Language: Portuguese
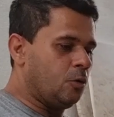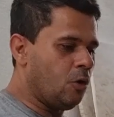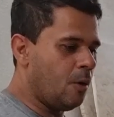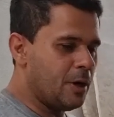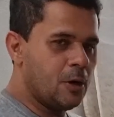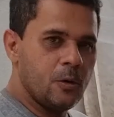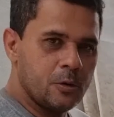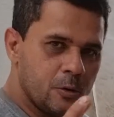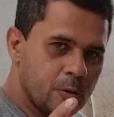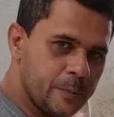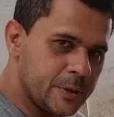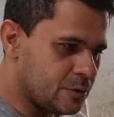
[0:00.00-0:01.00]
como a
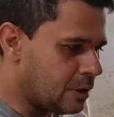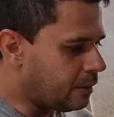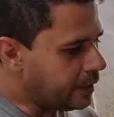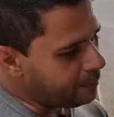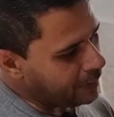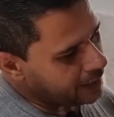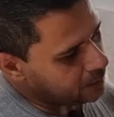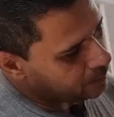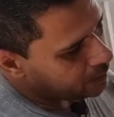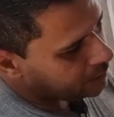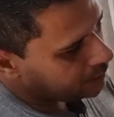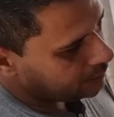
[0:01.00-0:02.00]
coroa, pessoal, é
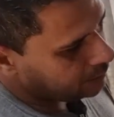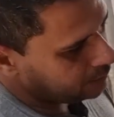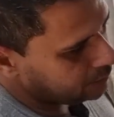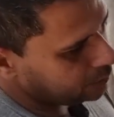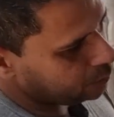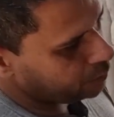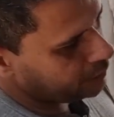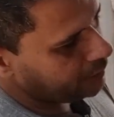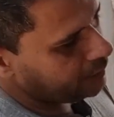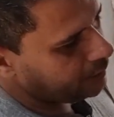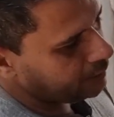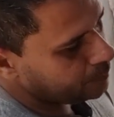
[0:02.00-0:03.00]
maior do
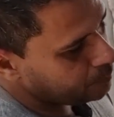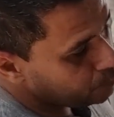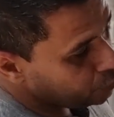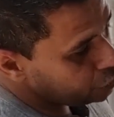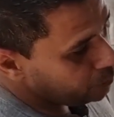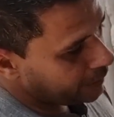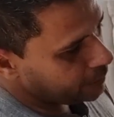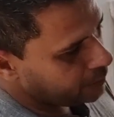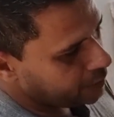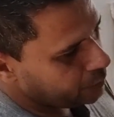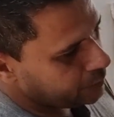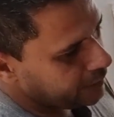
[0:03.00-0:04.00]
que muito
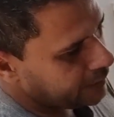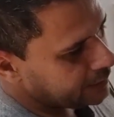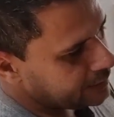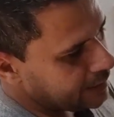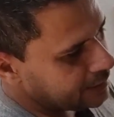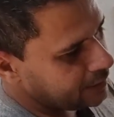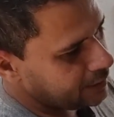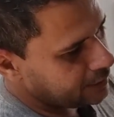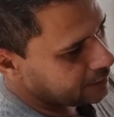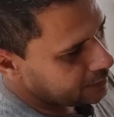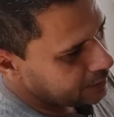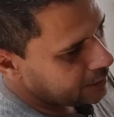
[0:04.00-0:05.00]
maior do que a
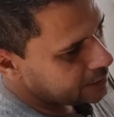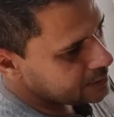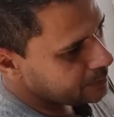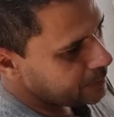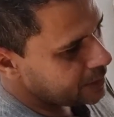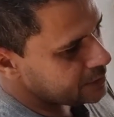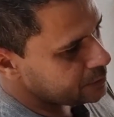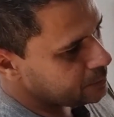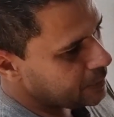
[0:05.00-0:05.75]
catraquinha, que é essa peça de